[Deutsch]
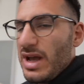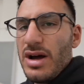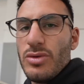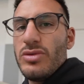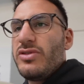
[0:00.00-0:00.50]

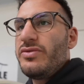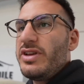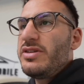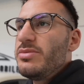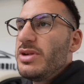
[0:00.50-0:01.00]
Ja, und zu
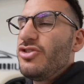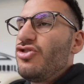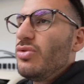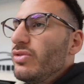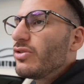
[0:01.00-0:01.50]
welchem
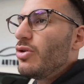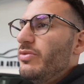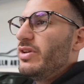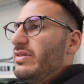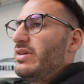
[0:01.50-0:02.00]
Entschluss
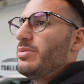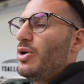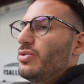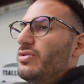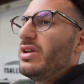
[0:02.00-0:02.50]
kommen wir jetzt hier im
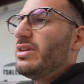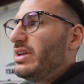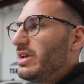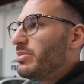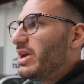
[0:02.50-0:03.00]

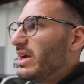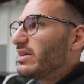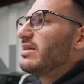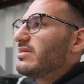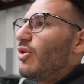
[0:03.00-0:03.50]
Autohandel? Ihr
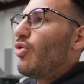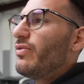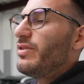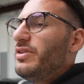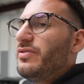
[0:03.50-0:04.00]
merkt, dass
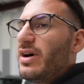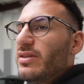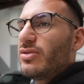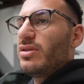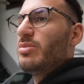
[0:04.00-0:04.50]
auch wenn die
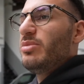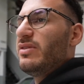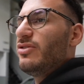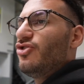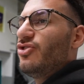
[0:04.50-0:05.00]
Fahrzeuge ein
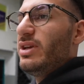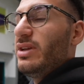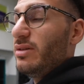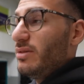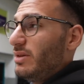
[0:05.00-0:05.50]
bisschen
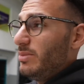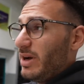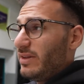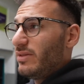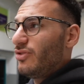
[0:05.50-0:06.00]
stehen, die
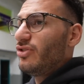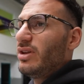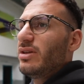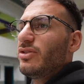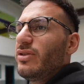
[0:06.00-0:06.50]
meisten
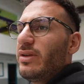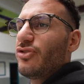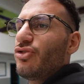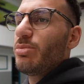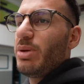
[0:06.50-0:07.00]
stehen jetzt hier
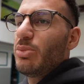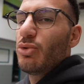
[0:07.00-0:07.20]
schon ein paar